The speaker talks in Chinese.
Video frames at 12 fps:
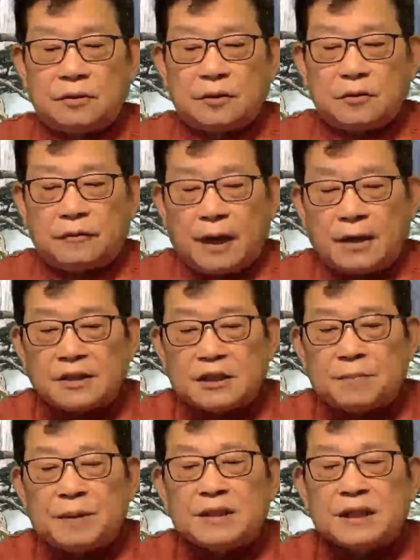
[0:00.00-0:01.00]
纺织
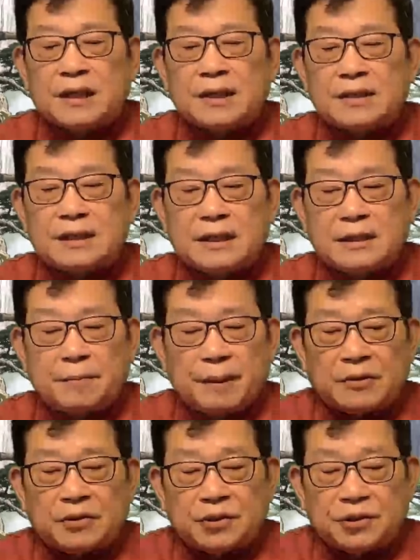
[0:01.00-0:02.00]
品产量下降百分
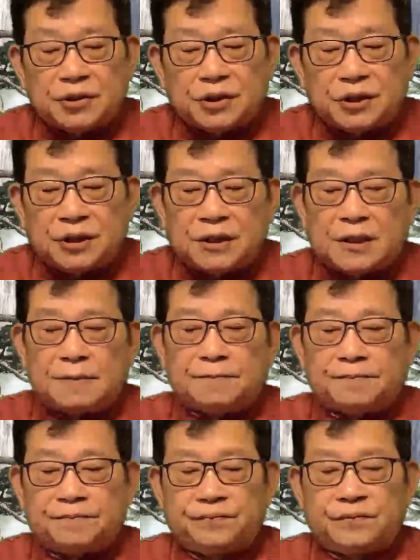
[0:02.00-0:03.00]
之四十以上，
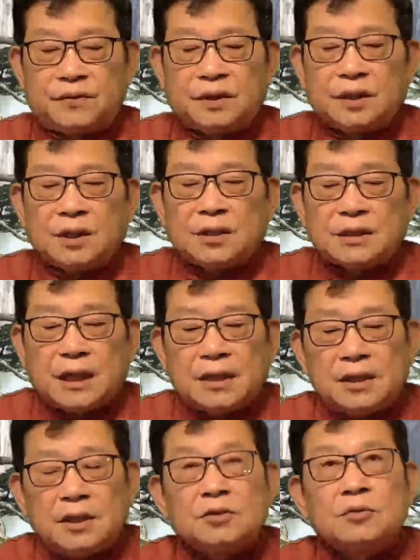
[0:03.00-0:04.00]
占
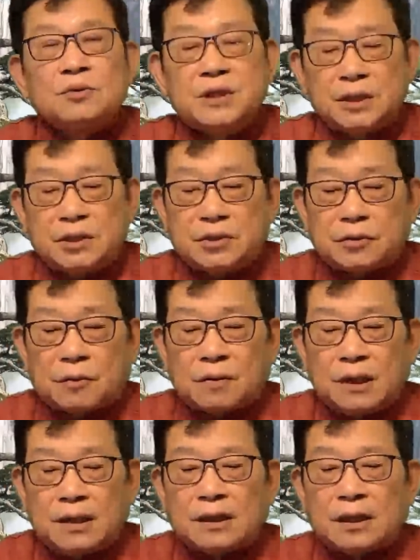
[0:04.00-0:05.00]
印度经济总量的